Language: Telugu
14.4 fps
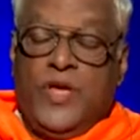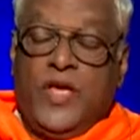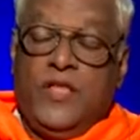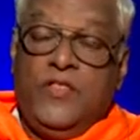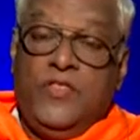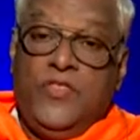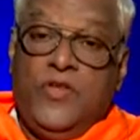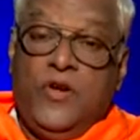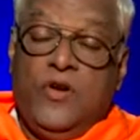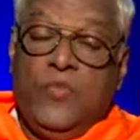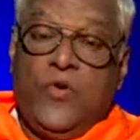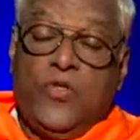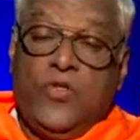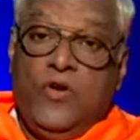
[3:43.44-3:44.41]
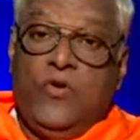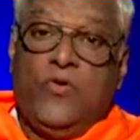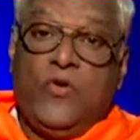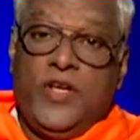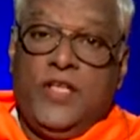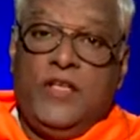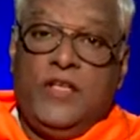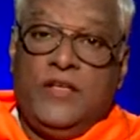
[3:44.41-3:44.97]
పెద్దలు
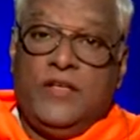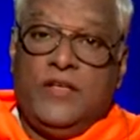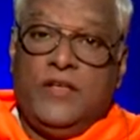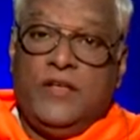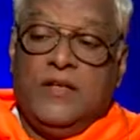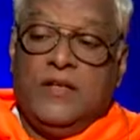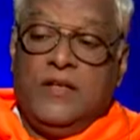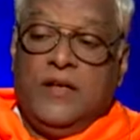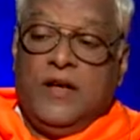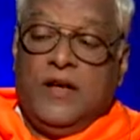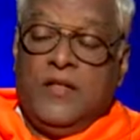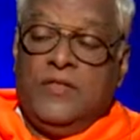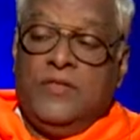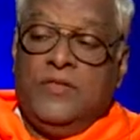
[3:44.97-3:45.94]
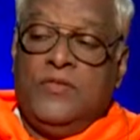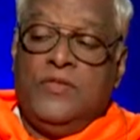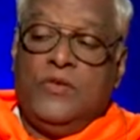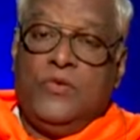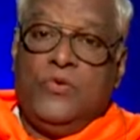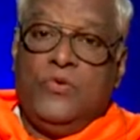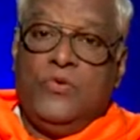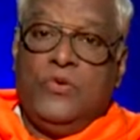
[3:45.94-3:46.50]
మొదలుకొని
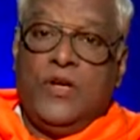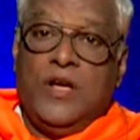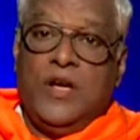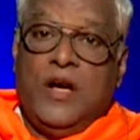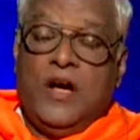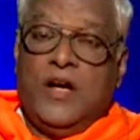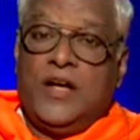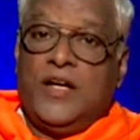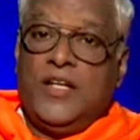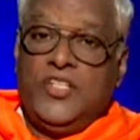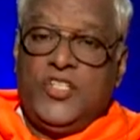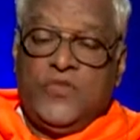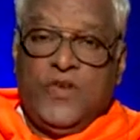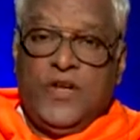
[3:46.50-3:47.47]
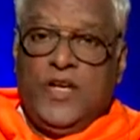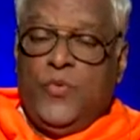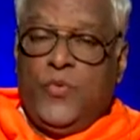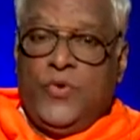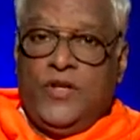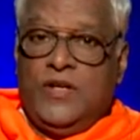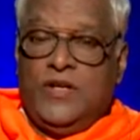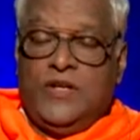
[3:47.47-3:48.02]
అందరూ అక్కడి నుంచి
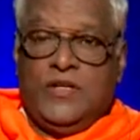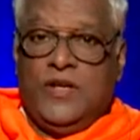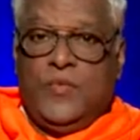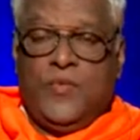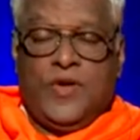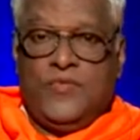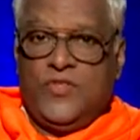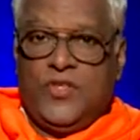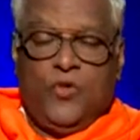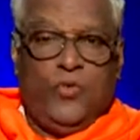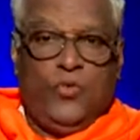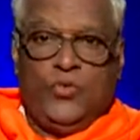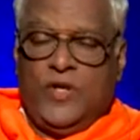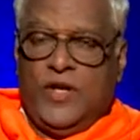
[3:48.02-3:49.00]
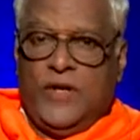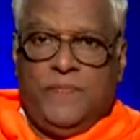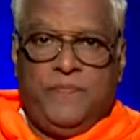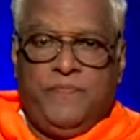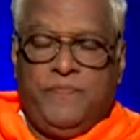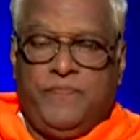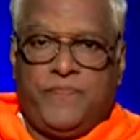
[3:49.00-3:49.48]
వెళ్ళిపోయినట్లుగా మనం చదువుతున్నాం